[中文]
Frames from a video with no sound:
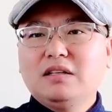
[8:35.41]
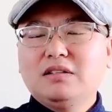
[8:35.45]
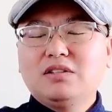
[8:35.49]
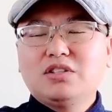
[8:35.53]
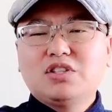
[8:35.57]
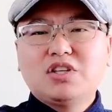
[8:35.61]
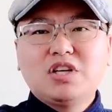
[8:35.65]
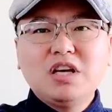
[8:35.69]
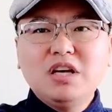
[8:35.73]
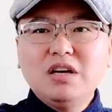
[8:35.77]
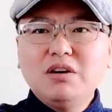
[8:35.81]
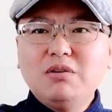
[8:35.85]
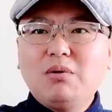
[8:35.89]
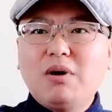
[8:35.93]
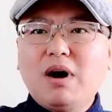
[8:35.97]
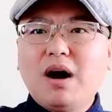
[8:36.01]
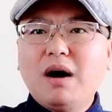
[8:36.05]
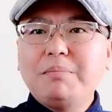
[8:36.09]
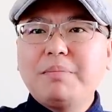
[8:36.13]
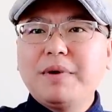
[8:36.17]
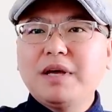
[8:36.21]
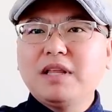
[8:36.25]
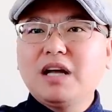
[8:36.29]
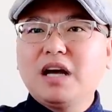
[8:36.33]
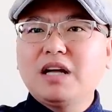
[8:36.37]
这清
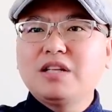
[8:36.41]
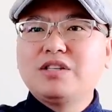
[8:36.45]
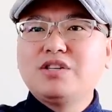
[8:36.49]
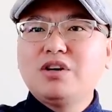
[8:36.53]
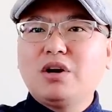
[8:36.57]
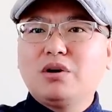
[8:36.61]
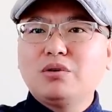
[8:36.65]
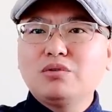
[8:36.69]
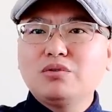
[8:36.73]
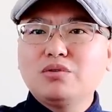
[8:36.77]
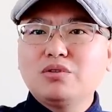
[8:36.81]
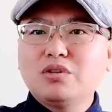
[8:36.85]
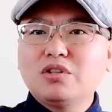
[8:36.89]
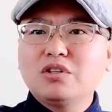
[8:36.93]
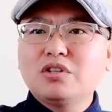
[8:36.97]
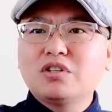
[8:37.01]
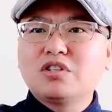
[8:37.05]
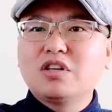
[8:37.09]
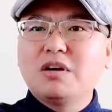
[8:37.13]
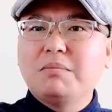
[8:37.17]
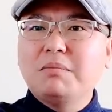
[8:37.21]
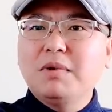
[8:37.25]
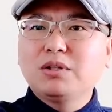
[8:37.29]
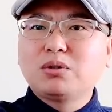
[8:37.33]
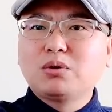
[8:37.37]
华北大教出这是
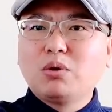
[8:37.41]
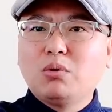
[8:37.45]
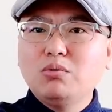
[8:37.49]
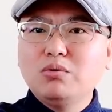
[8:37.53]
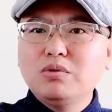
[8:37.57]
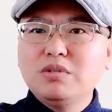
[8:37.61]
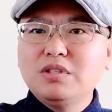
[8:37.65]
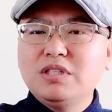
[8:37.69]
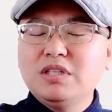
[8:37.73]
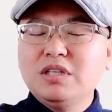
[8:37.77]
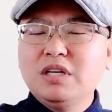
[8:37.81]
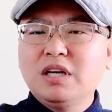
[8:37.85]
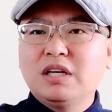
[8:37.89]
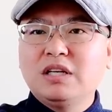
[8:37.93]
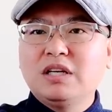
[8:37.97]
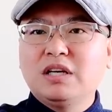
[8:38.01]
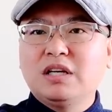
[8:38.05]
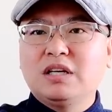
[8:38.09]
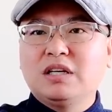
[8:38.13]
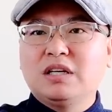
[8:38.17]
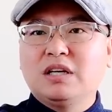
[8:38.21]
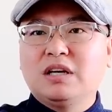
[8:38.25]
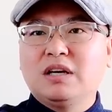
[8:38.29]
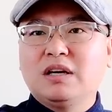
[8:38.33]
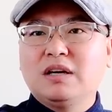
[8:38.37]
什么东西啊？这
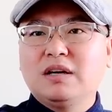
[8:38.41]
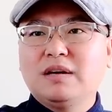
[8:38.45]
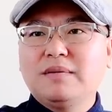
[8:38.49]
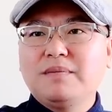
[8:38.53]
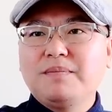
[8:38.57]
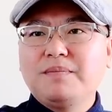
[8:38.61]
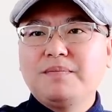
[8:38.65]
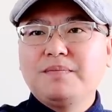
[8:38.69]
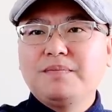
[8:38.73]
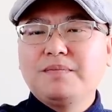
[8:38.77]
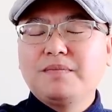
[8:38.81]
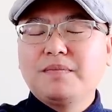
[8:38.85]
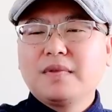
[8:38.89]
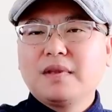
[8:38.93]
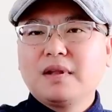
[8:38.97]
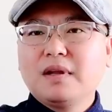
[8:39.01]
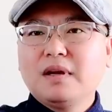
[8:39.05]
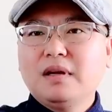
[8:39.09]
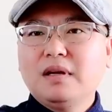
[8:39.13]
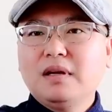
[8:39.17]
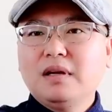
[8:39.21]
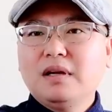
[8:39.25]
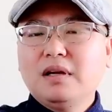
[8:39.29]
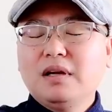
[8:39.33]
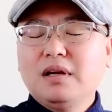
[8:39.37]
是！
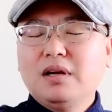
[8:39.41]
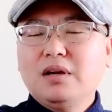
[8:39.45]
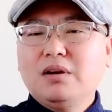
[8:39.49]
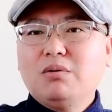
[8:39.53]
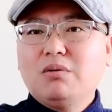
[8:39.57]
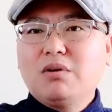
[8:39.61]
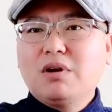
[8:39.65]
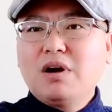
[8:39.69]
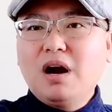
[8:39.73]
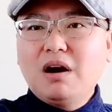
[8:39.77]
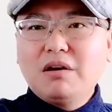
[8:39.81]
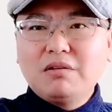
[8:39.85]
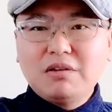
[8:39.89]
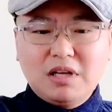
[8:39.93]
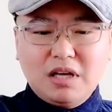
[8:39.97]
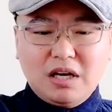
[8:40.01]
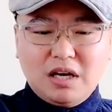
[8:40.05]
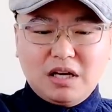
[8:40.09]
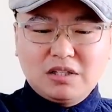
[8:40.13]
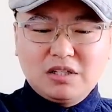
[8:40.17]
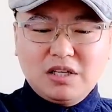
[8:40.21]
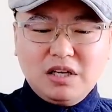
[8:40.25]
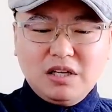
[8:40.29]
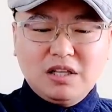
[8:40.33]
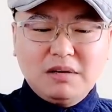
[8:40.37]
我告诉你
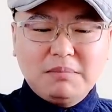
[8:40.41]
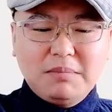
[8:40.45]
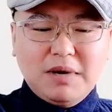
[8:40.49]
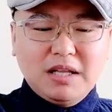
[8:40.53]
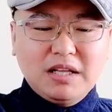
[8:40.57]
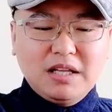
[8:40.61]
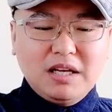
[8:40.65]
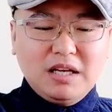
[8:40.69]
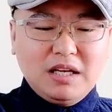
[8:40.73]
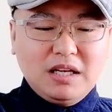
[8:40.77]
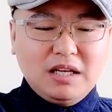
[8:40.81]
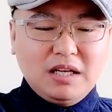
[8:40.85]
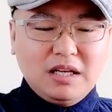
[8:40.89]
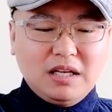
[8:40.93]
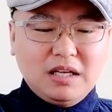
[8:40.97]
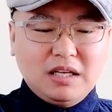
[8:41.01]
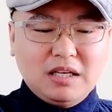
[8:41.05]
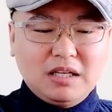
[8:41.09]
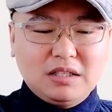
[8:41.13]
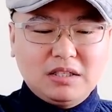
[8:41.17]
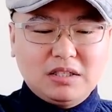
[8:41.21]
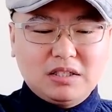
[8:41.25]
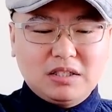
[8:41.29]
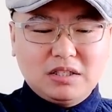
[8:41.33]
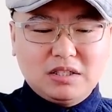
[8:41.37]
啊，这他妈
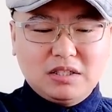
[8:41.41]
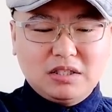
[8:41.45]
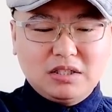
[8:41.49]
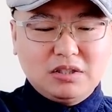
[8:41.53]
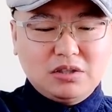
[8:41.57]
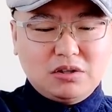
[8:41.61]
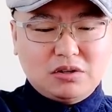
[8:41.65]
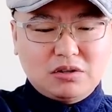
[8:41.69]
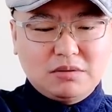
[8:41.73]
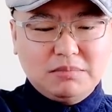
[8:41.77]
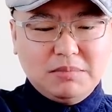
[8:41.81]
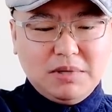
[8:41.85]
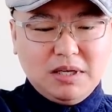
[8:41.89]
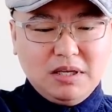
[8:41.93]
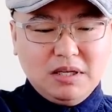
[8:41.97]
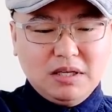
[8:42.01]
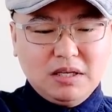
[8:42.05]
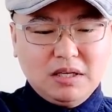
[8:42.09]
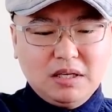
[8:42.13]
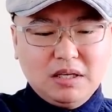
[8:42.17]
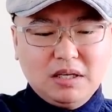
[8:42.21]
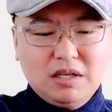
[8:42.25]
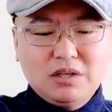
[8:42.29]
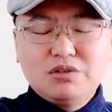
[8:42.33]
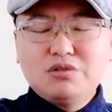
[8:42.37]
的叫什么？
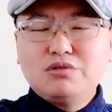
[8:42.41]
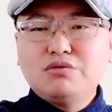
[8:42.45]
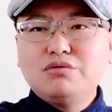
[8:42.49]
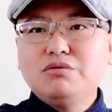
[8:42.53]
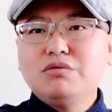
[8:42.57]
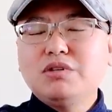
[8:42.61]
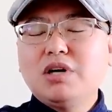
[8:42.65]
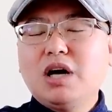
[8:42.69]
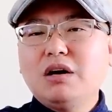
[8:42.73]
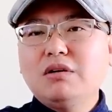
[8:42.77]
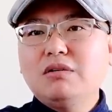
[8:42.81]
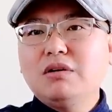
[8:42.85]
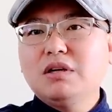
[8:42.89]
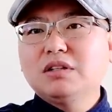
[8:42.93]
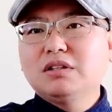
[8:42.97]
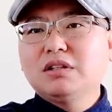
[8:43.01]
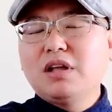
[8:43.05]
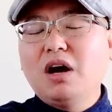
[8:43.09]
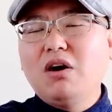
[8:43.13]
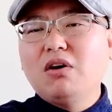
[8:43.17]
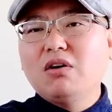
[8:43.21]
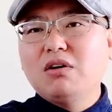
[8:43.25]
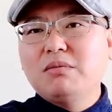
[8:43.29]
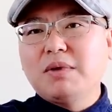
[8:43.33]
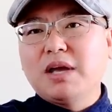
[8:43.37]
许章润
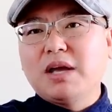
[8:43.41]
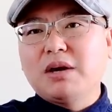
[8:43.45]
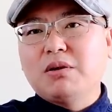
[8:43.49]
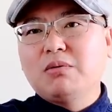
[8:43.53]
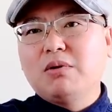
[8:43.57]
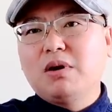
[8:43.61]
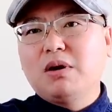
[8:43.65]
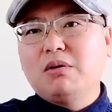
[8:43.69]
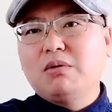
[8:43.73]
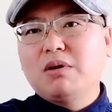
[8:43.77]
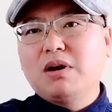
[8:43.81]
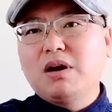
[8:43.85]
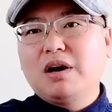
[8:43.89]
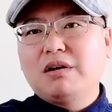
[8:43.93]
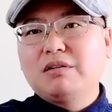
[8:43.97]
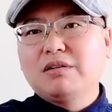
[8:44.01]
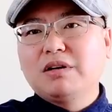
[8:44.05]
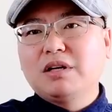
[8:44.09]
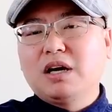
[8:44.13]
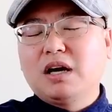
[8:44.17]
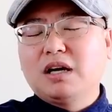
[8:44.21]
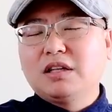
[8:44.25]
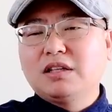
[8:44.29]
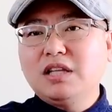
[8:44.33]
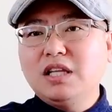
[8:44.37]
到了美国，我告诉
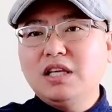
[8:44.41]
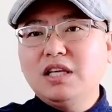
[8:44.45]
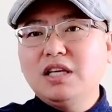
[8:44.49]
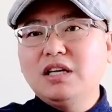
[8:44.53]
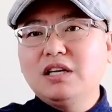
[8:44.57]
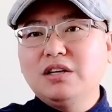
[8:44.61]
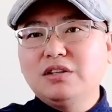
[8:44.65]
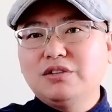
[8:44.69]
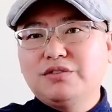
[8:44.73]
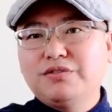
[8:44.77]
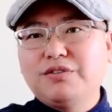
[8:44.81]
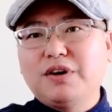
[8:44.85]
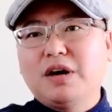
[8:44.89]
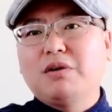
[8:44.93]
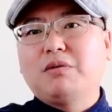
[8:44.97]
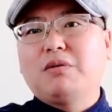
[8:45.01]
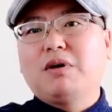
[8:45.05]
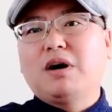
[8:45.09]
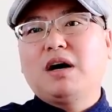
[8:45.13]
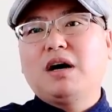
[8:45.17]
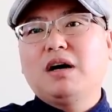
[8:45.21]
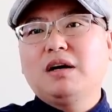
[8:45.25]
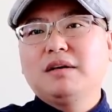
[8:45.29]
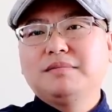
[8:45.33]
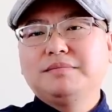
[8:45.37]
你啊，第一个就反
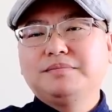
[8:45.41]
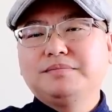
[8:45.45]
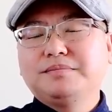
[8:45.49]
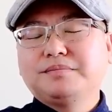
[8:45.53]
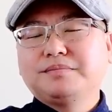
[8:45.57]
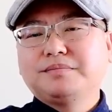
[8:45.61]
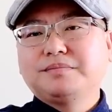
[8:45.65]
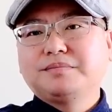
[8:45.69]
华，